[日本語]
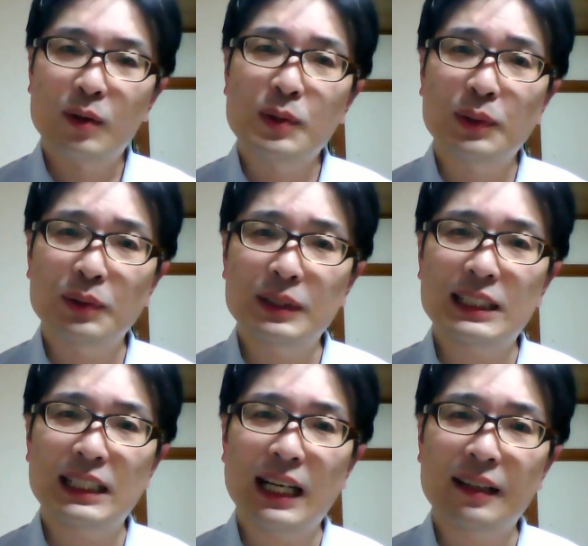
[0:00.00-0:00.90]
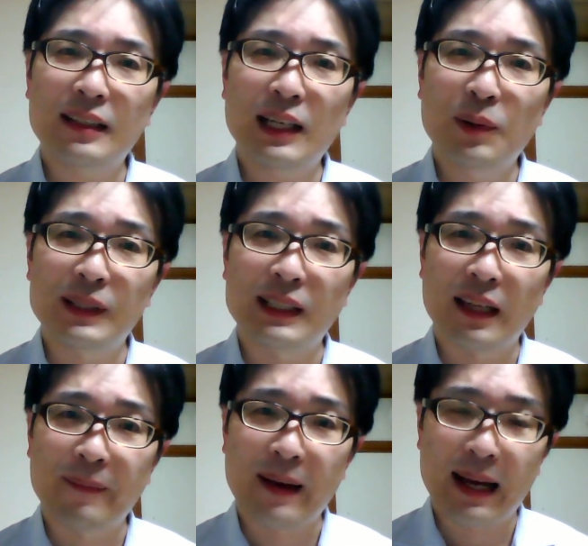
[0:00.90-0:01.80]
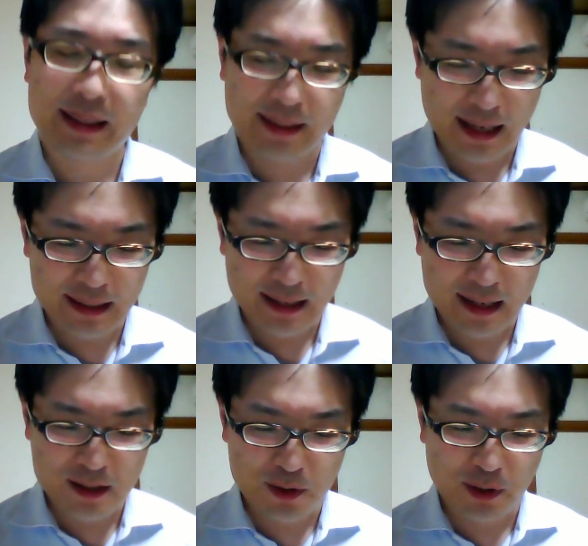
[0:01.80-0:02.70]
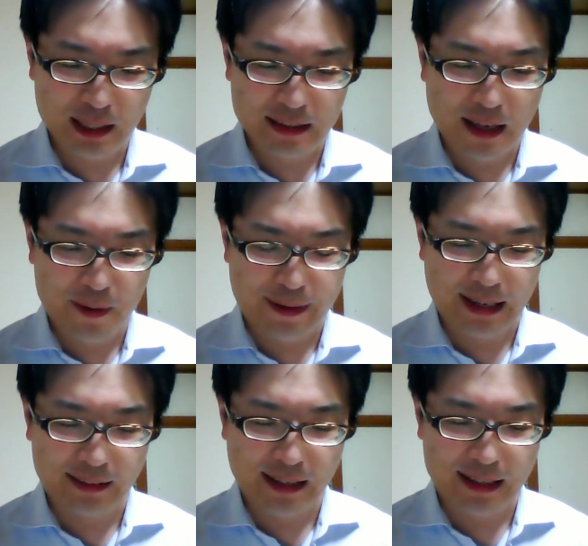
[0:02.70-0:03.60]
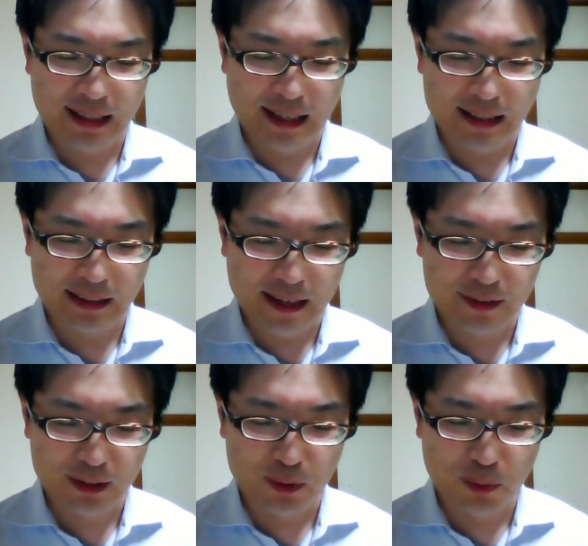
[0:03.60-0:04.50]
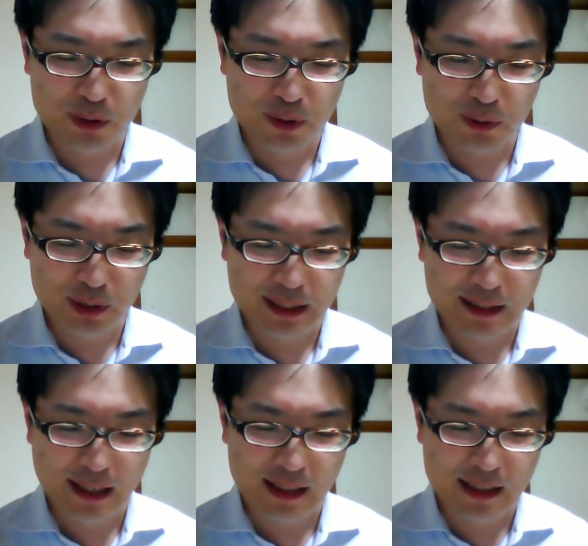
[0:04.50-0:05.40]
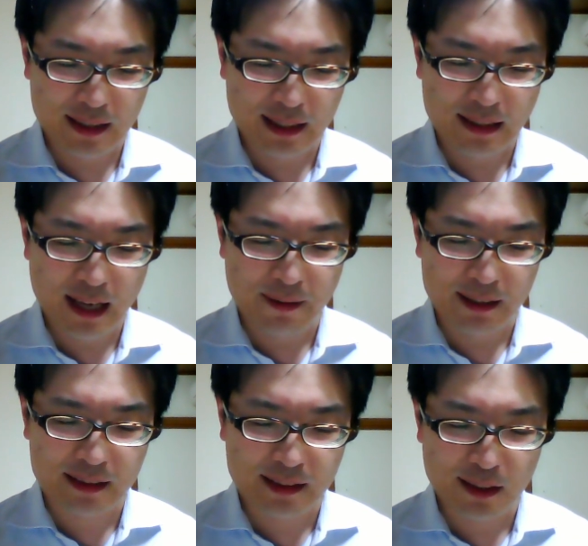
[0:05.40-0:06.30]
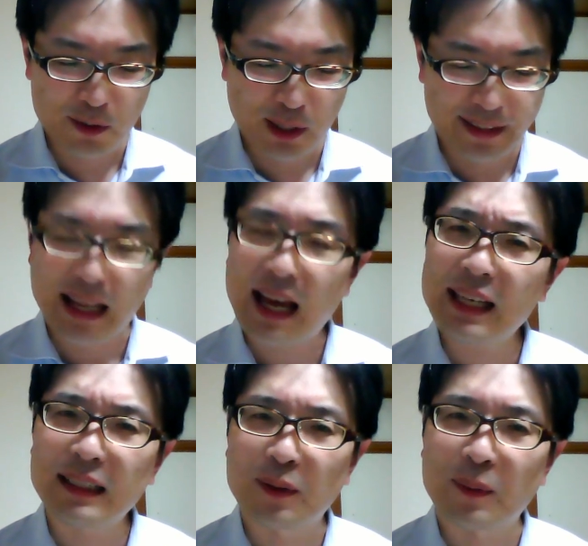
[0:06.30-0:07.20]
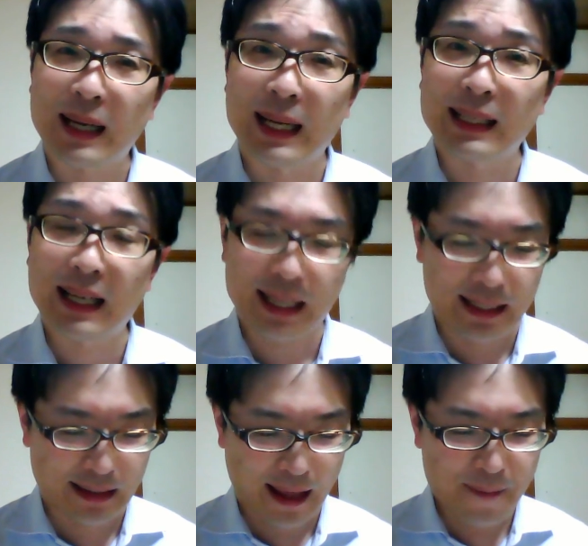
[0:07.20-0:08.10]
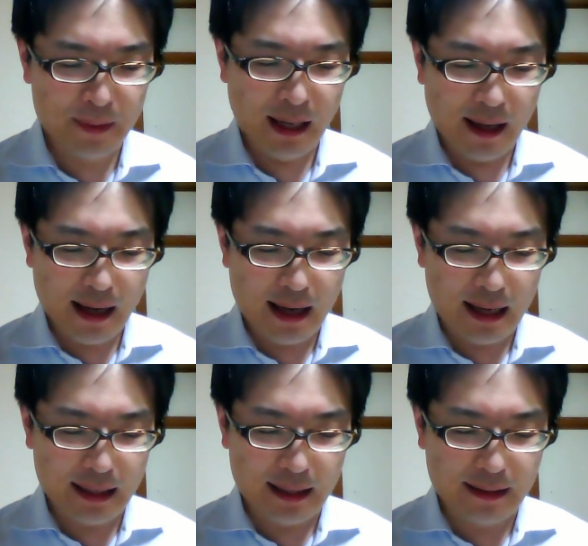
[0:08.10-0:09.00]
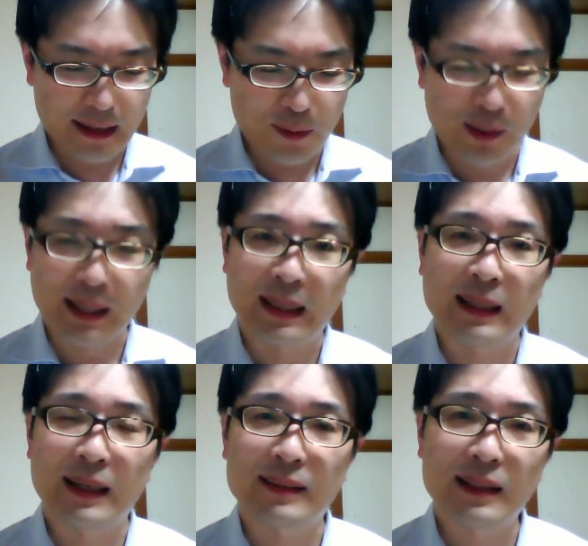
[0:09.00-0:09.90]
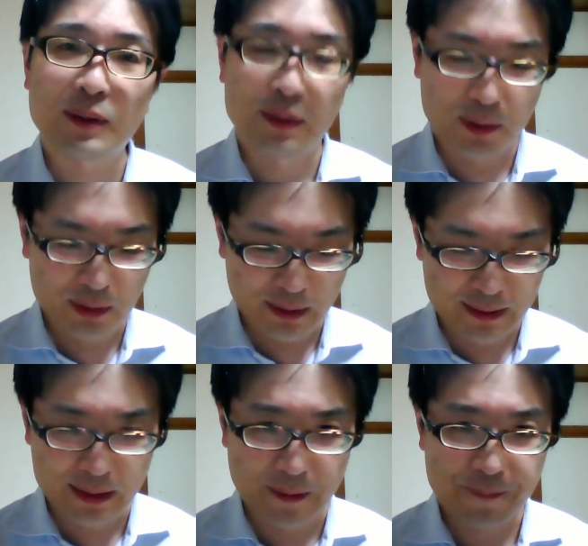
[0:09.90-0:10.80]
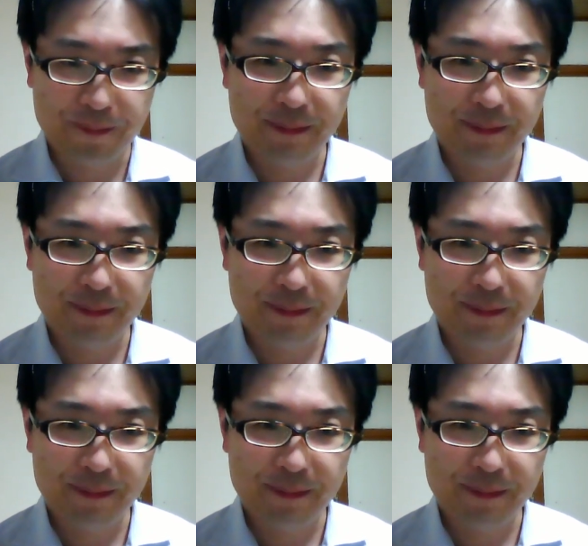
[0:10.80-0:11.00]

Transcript: この事案においては、財産上の犠牲を払った人間に対する保障の規制、規定は必要がないと考えて、あえて置かなかったということです。